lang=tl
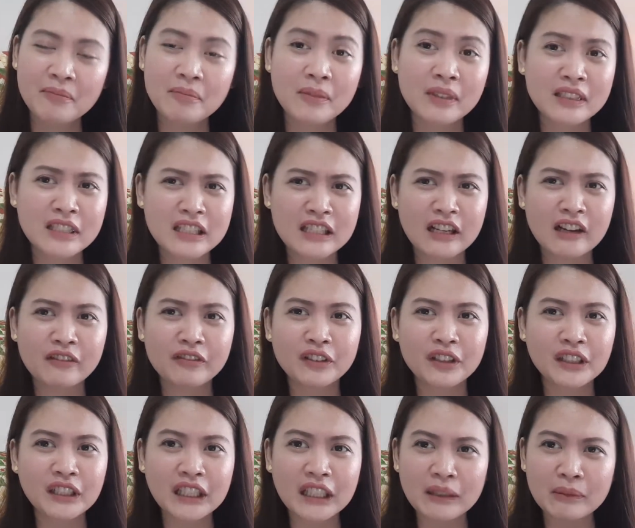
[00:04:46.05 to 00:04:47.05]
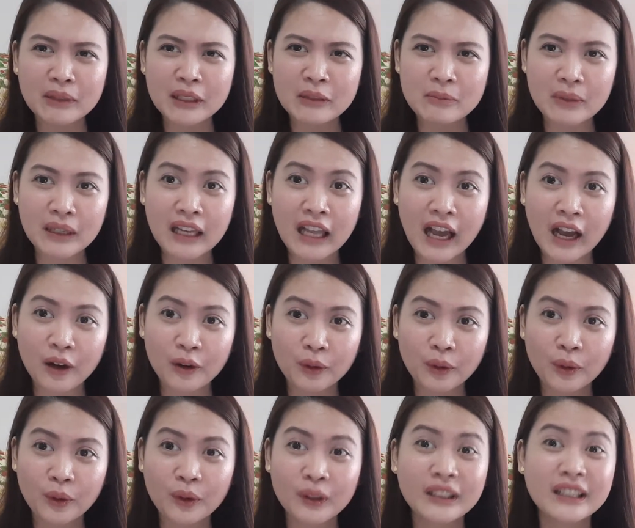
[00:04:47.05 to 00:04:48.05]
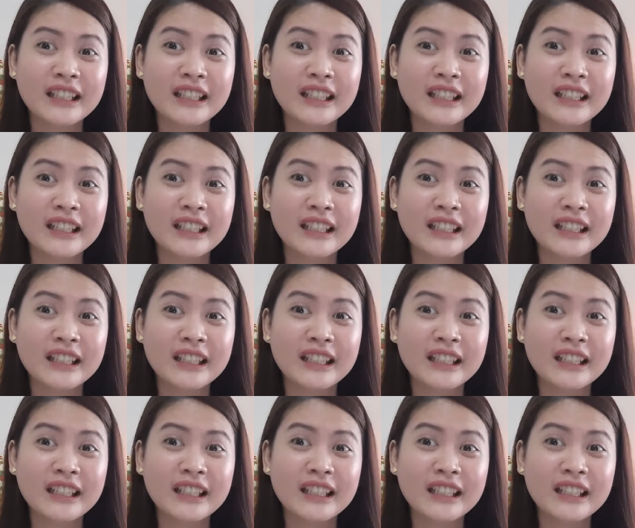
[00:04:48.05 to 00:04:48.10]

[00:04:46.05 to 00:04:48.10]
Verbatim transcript: magsasuffer din naman pala ako.